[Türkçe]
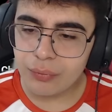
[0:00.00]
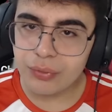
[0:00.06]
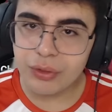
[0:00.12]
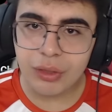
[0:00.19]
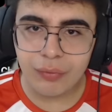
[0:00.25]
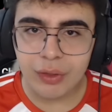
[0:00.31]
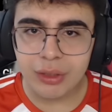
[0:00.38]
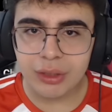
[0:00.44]

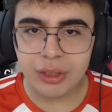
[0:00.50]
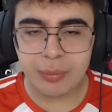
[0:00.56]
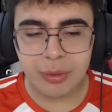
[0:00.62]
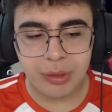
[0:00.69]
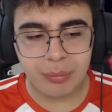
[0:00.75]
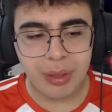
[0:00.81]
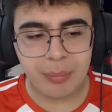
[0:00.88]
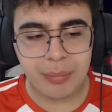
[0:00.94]
FNAF hakkında
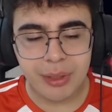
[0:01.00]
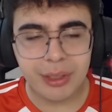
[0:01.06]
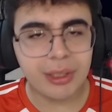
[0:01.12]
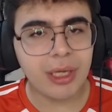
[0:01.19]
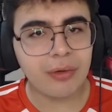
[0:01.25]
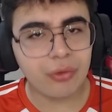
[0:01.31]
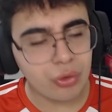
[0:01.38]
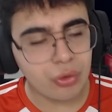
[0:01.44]
bilinmeyen
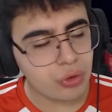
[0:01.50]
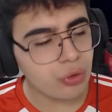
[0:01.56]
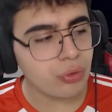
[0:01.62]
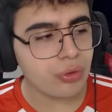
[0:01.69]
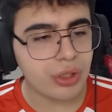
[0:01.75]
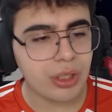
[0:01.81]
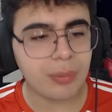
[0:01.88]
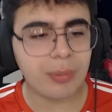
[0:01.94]
bilgiler videosu
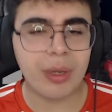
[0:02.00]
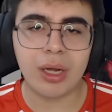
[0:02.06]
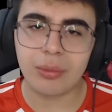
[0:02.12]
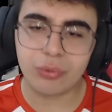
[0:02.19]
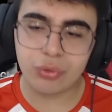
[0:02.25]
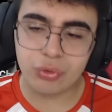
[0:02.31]
olacak. Bakalım